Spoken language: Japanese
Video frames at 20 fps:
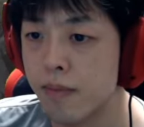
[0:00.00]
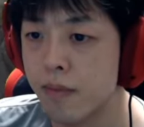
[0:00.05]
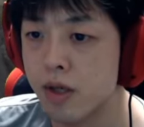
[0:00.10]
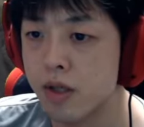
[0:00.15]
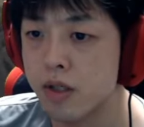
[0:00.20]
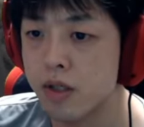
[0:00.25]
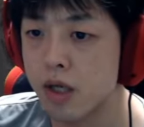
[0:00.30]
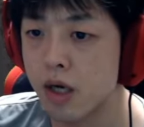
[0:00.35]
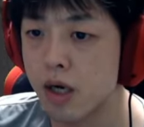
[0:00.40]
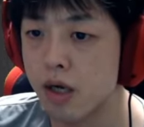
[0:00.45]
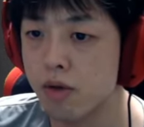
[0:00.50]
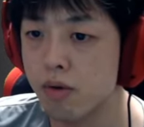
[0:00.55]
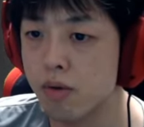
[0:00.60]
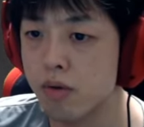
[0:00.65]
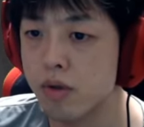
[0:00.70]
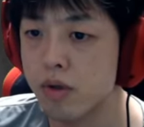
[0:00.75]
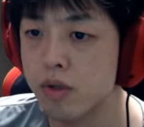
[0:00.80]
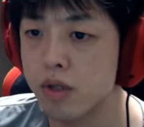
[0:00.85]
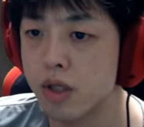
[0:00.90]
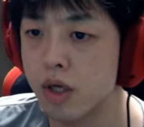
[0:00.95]
え。しゃがんど
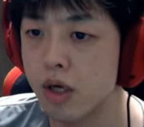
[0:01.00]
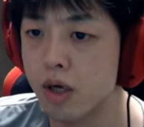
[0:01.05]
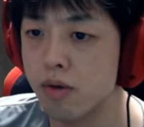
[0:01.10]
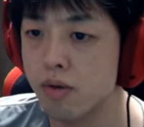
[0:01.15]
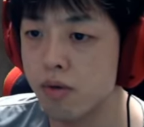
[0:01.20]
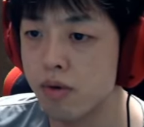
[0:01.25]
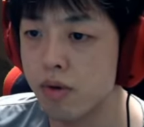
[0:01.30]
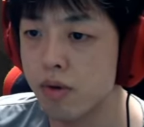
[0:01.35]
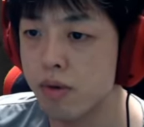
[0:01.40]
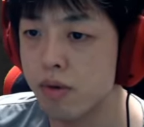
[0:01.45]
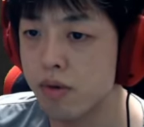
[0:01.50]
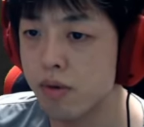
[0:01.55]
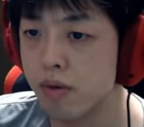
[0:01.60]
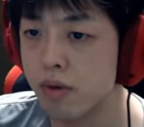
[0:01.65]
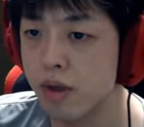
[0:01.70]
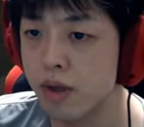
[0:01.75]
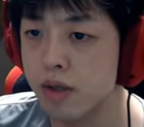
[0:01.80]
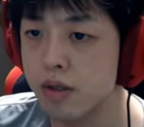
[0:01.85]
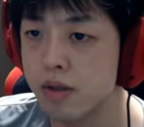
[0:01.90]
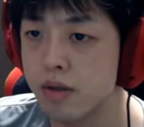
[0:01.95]
く、しゃがんどく、と
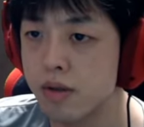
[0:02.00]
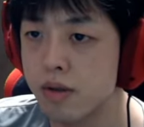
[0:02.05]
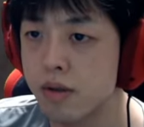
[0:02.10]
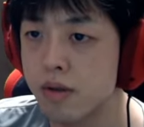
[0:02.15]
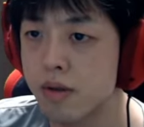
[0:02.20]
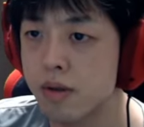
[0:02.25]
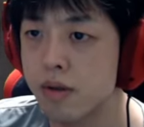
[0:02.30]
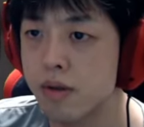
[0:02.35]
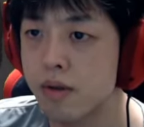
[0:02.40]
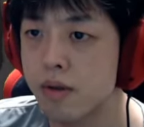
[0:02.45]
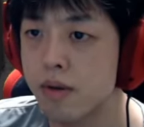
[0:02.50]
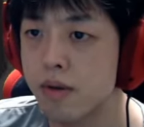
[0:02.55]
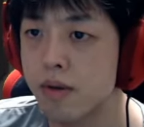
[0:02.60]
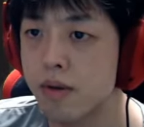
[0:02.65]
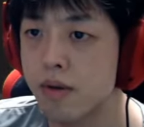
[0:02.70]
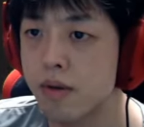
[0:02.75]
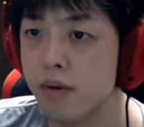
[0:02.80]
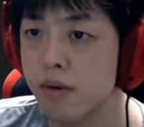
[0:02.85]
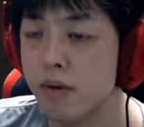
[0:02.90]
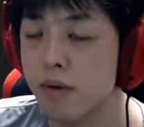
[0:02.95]
りあえず。
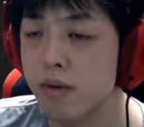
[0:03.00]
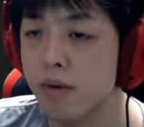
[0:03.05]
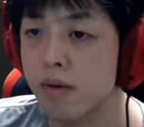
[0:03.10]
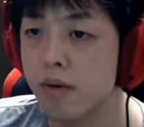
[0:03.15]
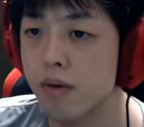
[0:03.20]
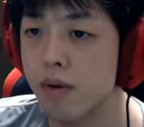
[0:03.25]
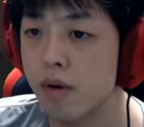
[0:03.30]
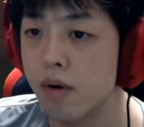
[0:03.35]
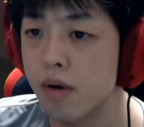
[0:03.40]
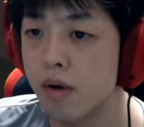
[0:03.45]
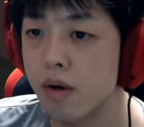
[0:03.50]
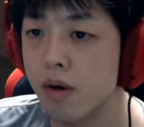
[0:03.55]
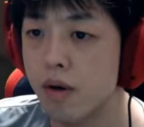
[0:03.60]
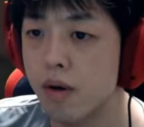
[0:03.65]
は